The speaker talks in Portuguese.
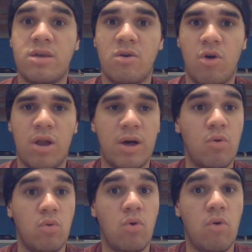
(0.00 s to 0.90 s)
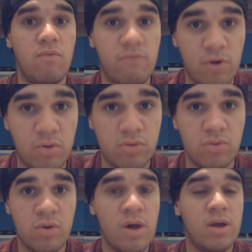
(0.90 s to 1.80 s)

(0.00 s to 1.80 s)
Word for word: que rola o confronto,